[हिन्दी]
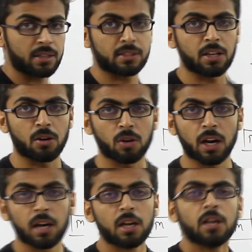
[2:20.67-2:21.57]
एड्रेस दिया
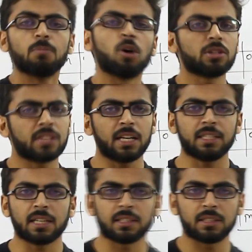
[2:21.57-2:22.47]
होगा बहुत
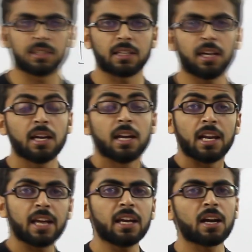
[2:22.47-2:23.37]
सारे चांसेस है
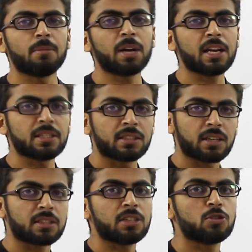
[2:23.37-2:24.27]
लेकिन हमारा
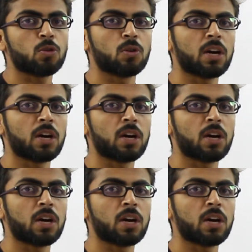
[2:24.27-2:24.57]
इंस्ट्रक्शन जो